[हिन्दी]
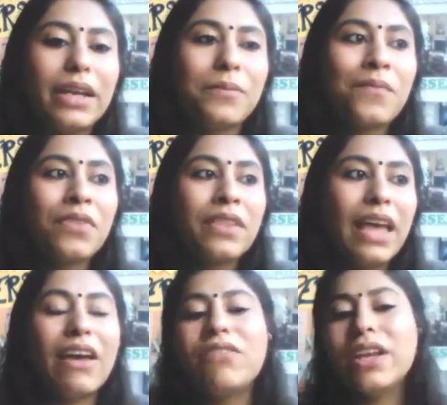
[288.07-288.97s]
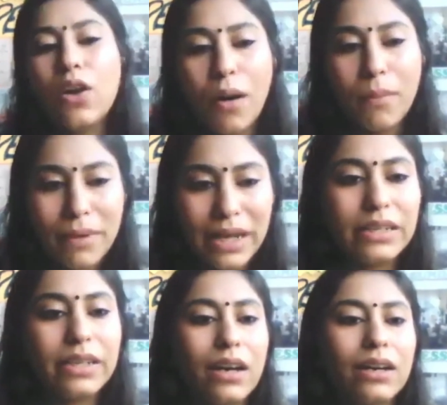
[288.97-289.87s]
हमारे एवरी
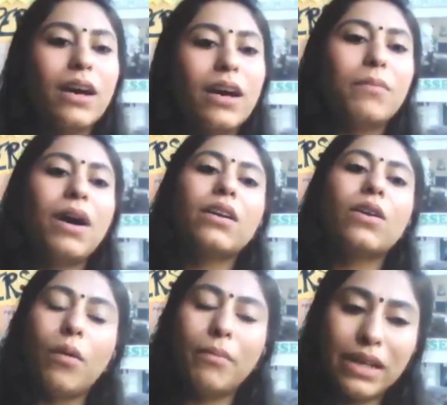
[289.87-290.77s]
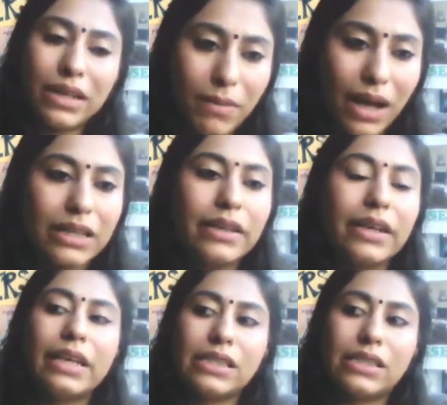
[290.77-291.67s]
गवर्नमेंट अगर हम हर गवर्नमेंट की बात
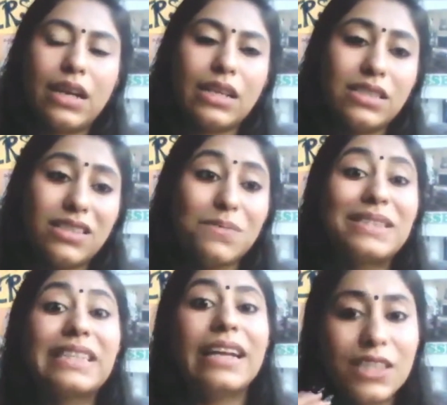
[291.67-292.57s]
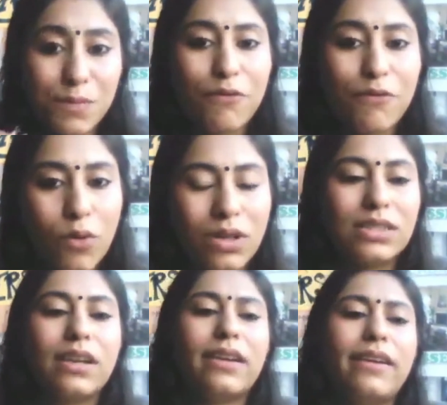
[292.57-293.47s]
करें किस तरह से सब स्किल्स पे
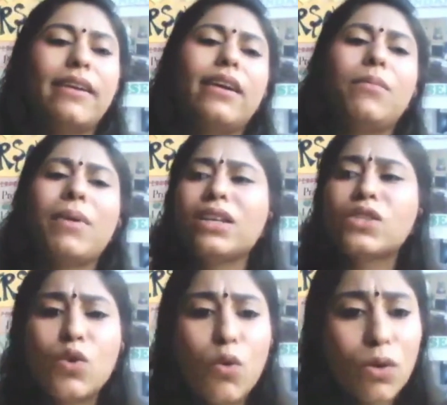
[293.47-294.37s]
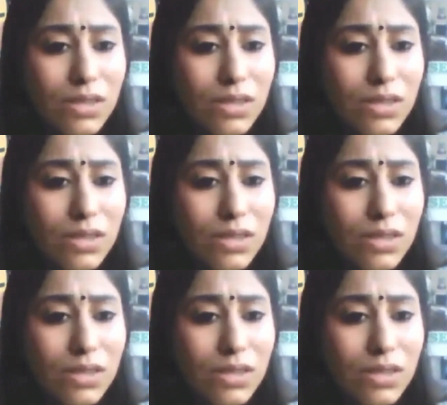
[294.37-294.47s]
फोकस कर रहे हैं हमारे